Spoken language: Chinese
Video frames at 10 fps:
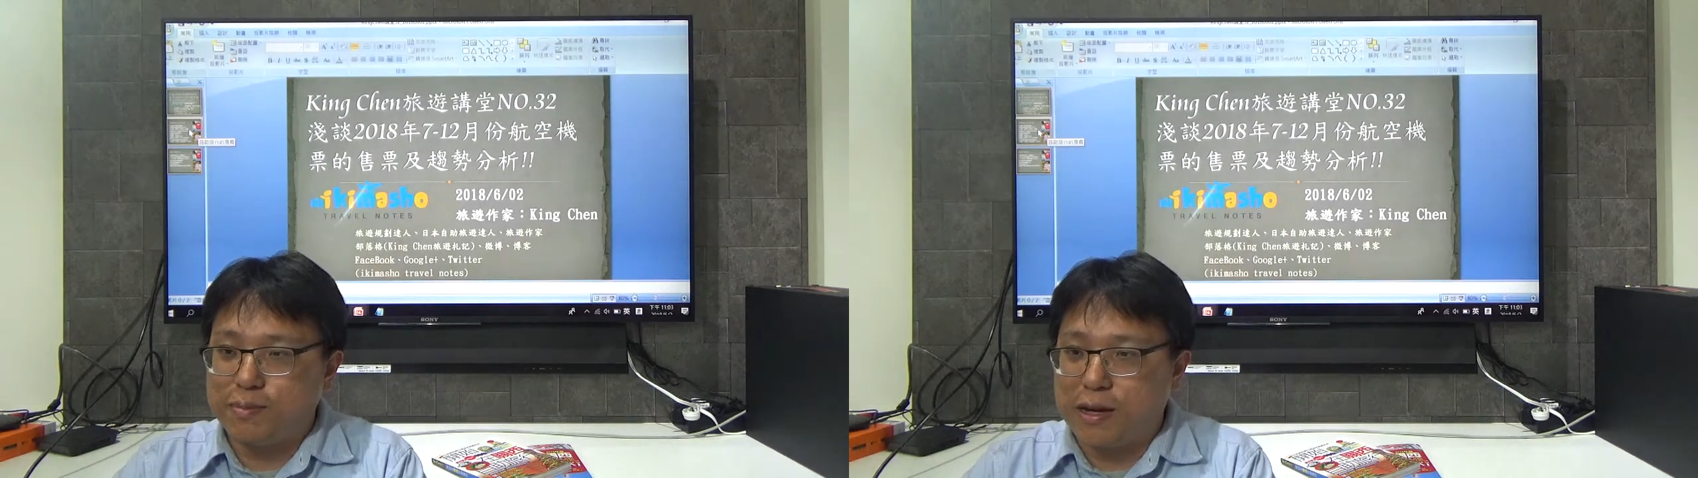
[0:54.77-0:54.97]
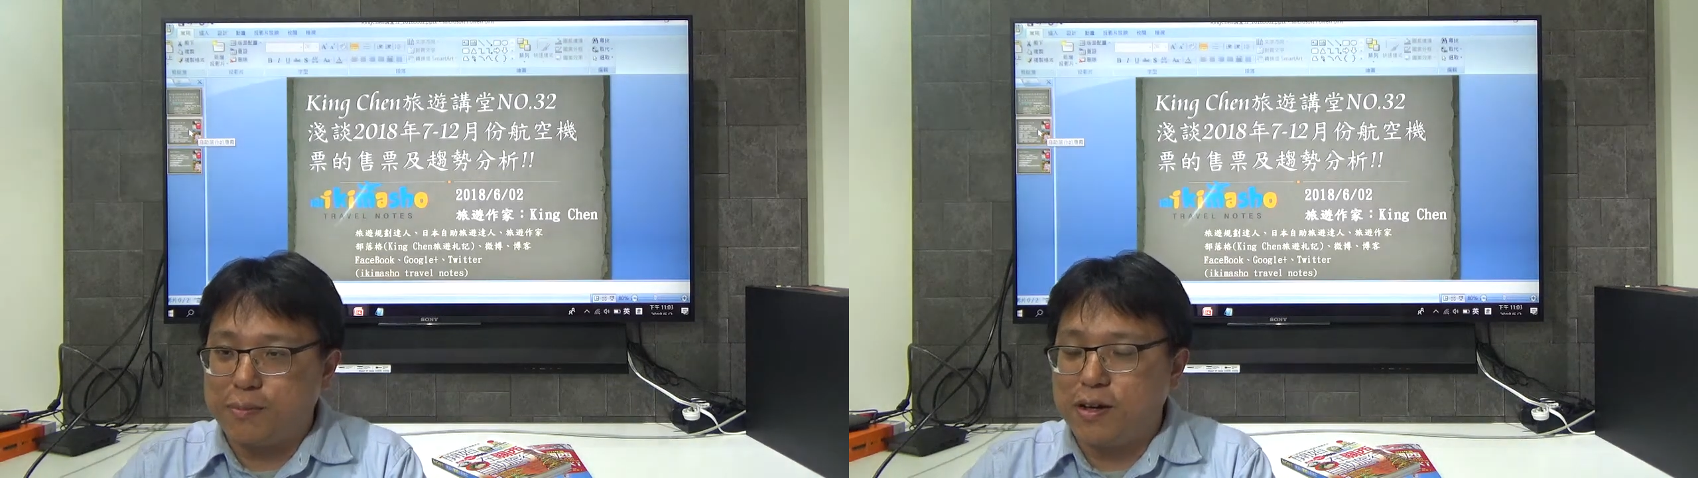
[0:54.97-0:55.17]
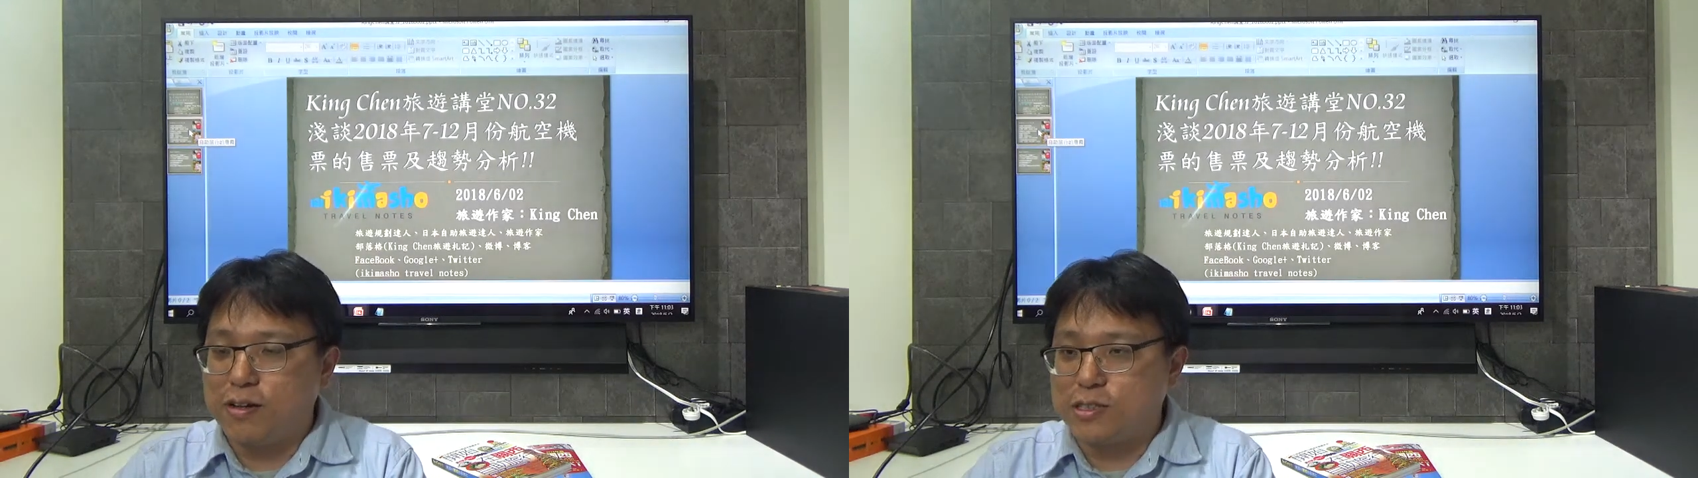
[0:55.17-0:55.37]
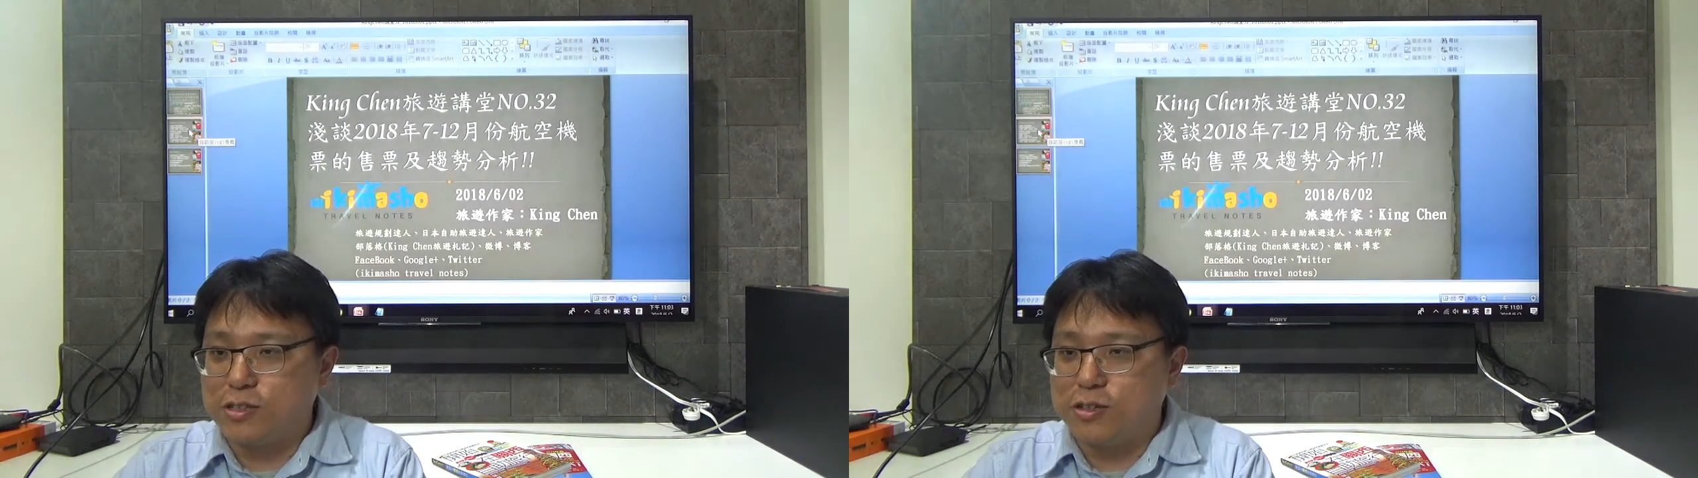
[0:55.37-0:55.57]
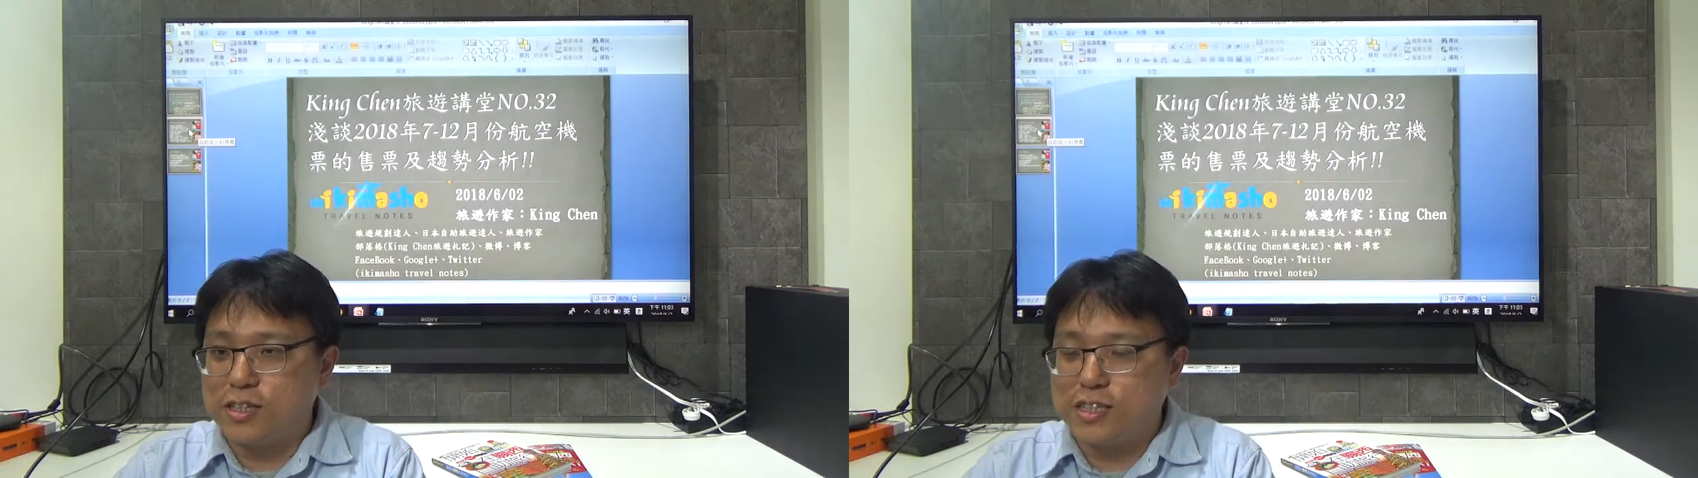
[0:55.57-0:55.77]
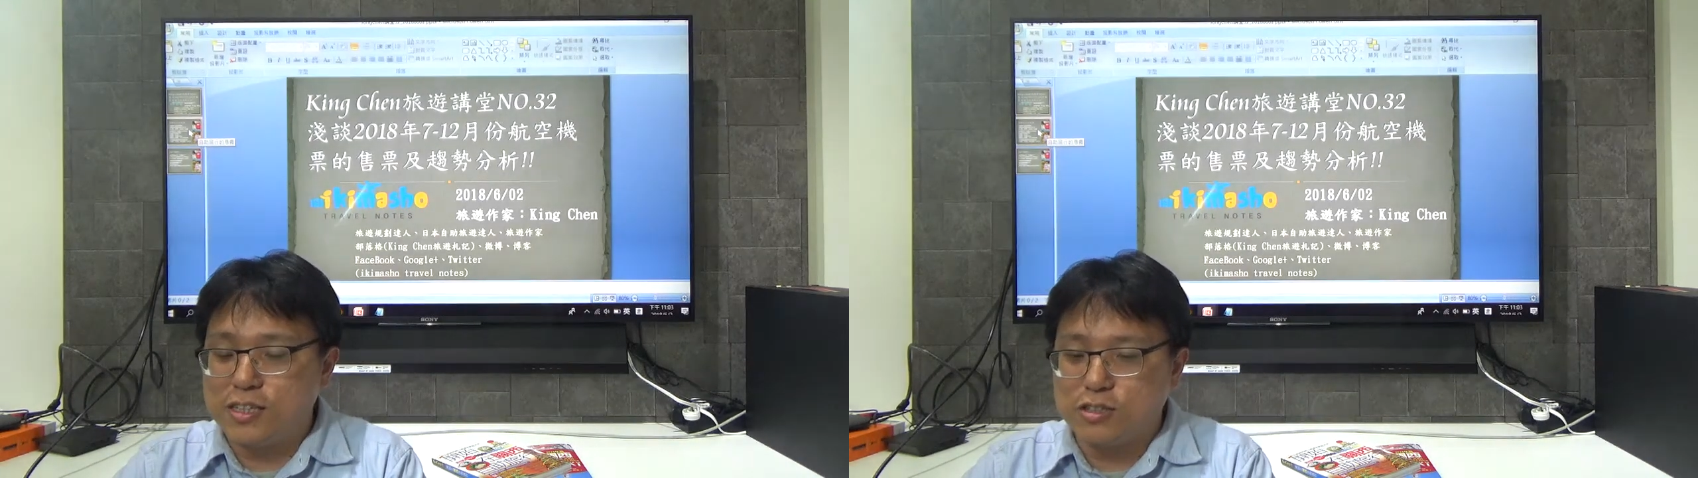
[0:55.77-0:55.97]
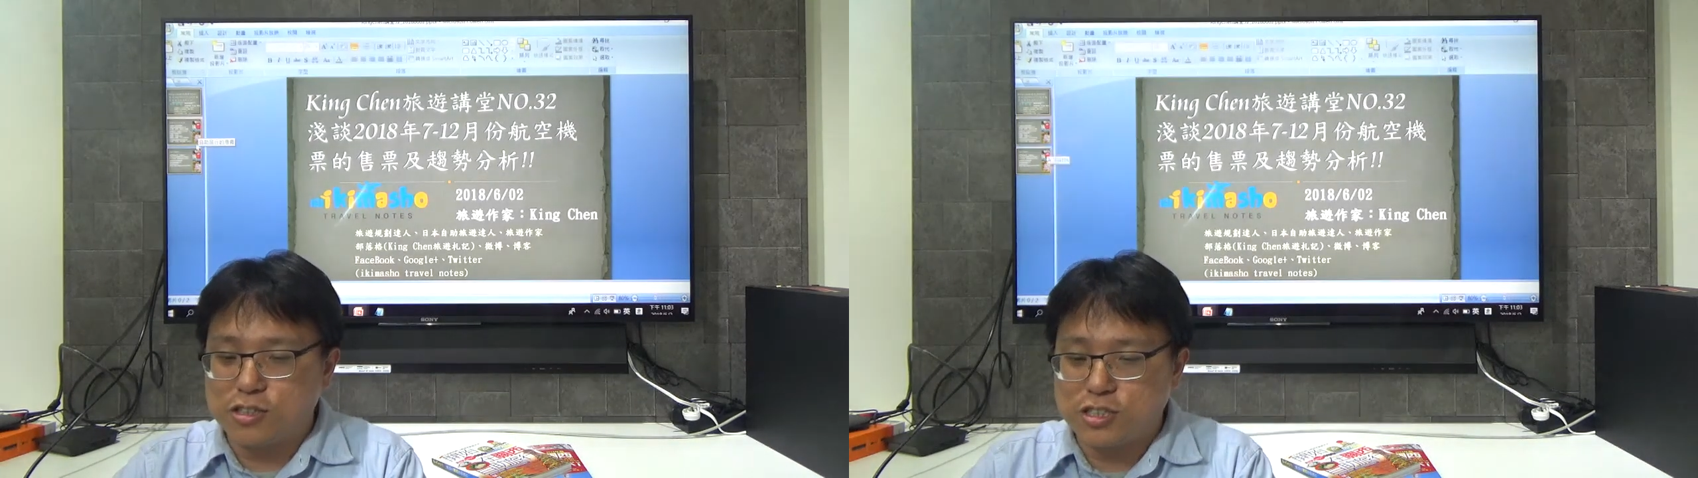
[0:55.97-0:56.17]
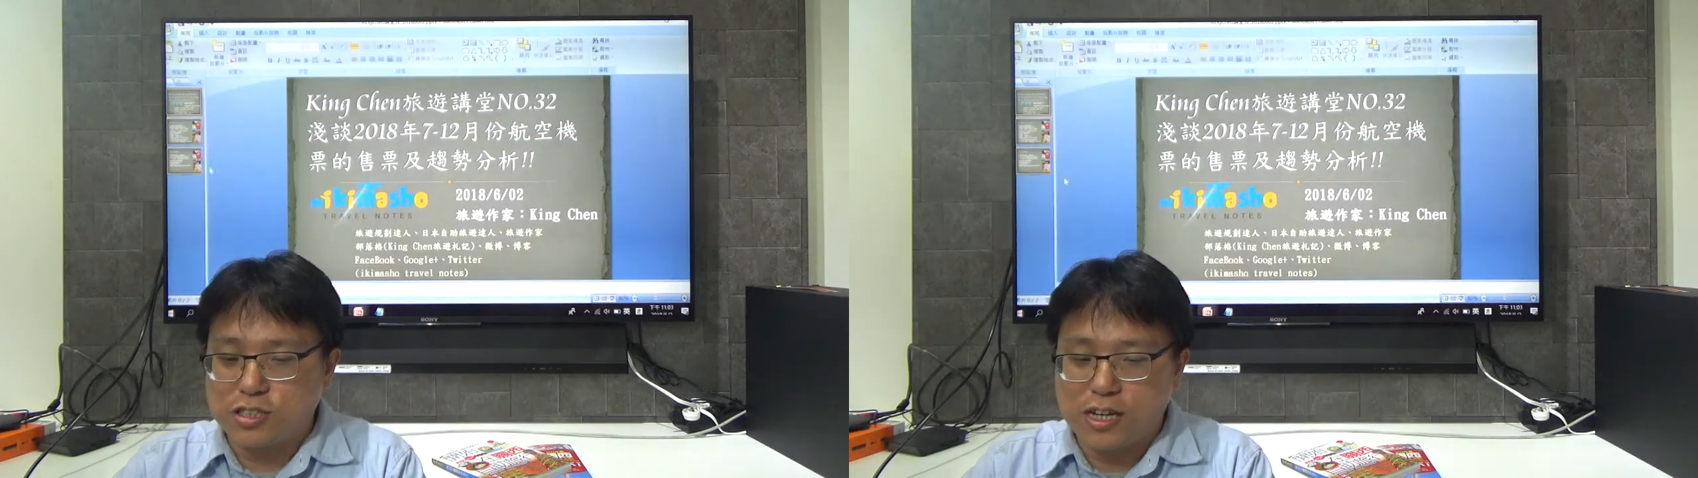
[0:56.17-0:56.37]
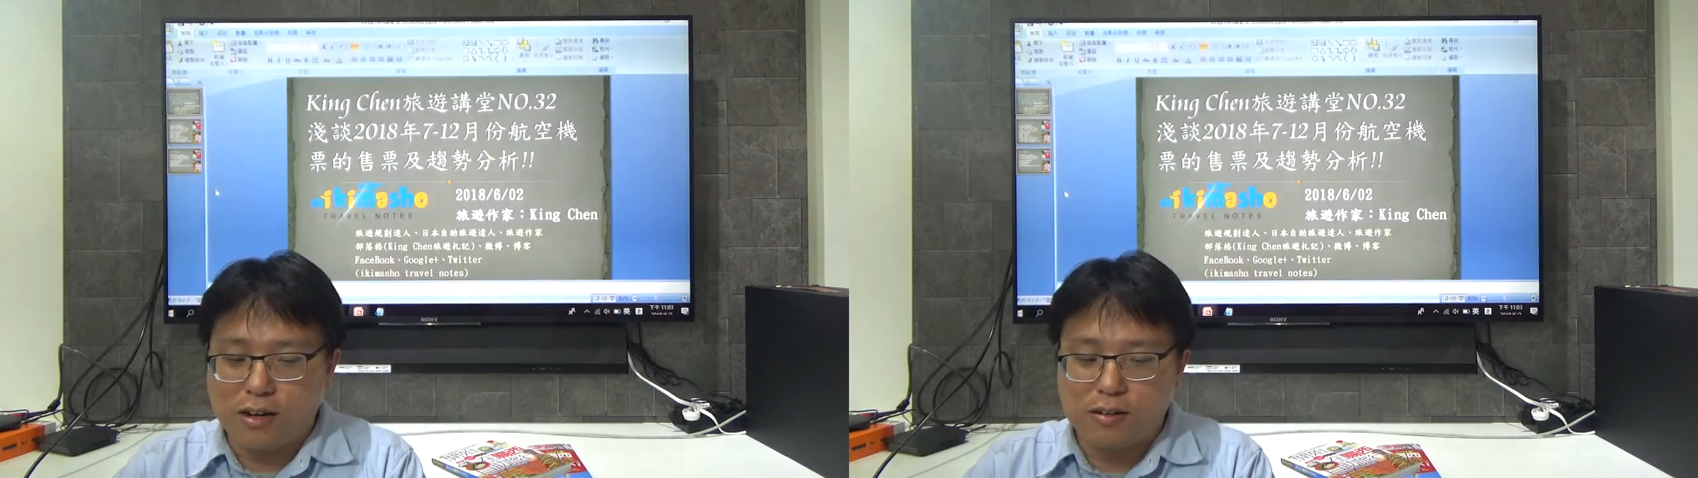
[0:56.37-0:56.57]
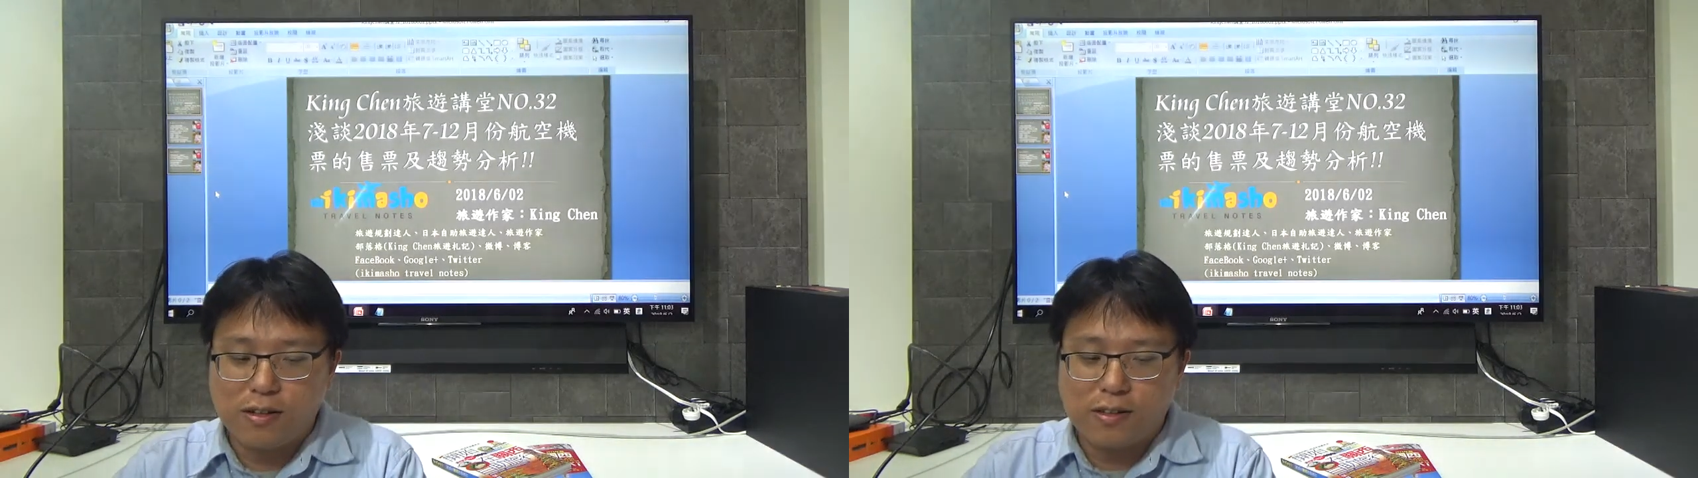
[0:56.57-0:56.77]
买票的时候，一定就是
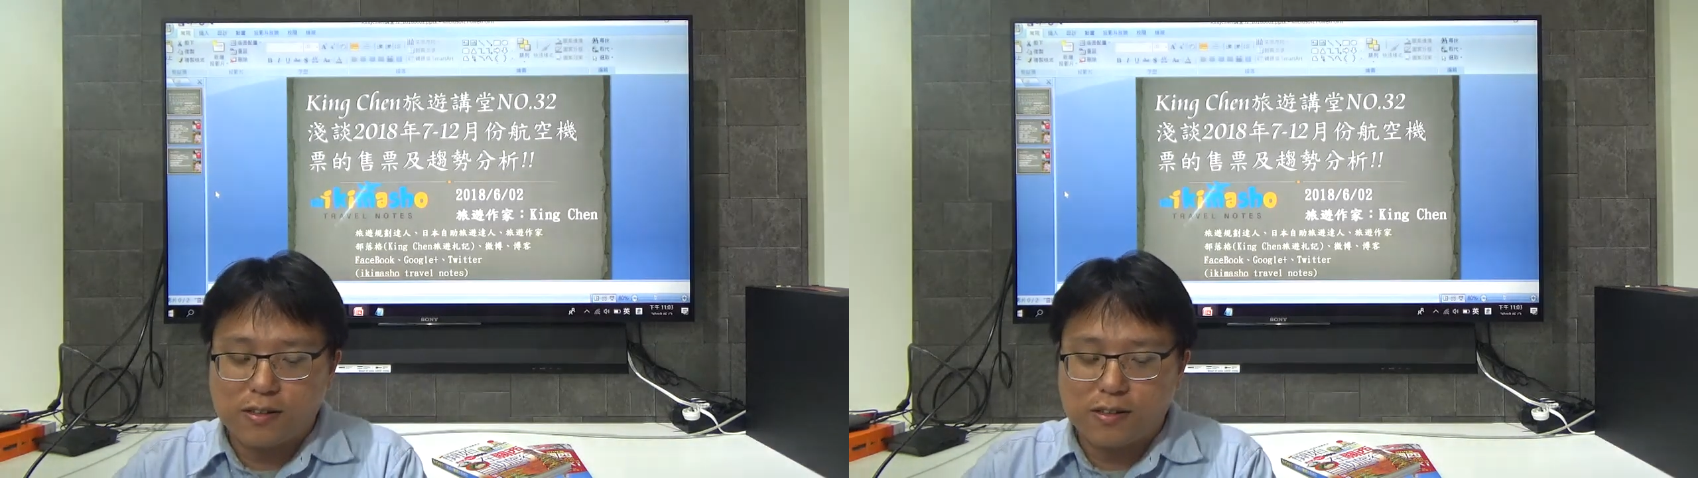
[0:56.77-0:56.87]
要